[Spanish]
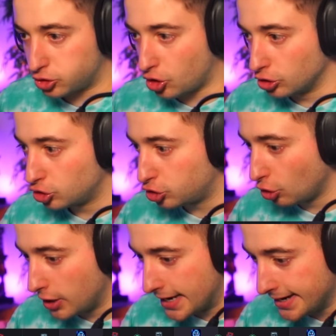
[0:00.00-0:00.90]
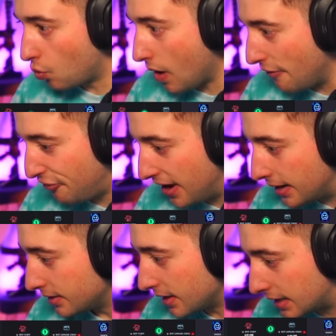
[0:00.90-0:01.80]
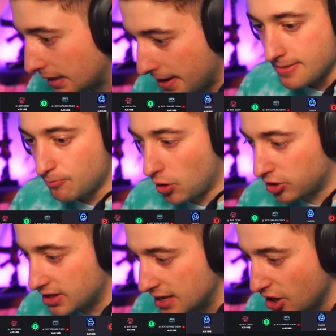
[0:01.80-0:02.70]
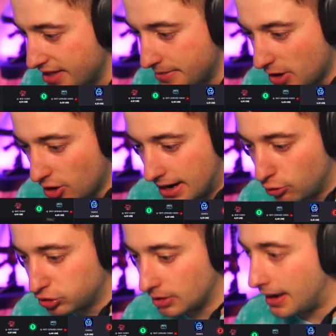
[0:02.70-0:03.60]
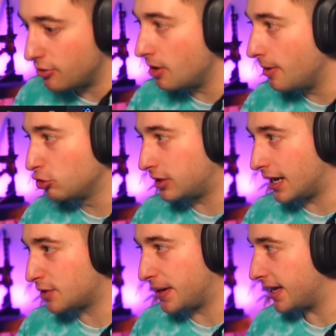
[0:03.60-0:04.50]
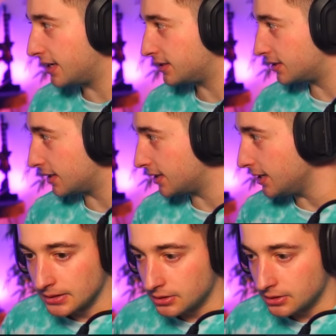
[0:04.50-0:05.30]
con Sully, Waffle y Ciber. Bodnilo de en la última. No me gustan las parejas estas, ¿eh?